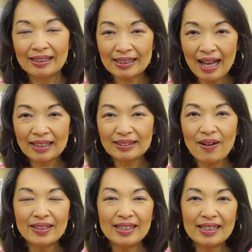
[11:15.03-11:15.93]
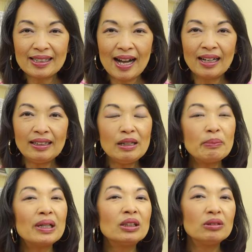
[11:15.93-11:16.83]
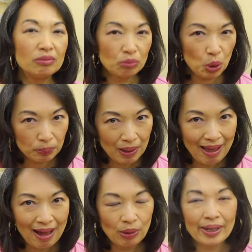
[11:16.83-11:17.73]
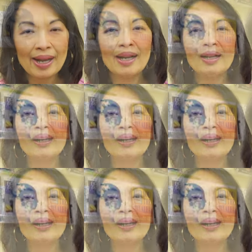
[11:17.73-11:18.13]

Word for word: ราคาตอนนี้นะคะ Early Bird หมดไปแล้วนะคะ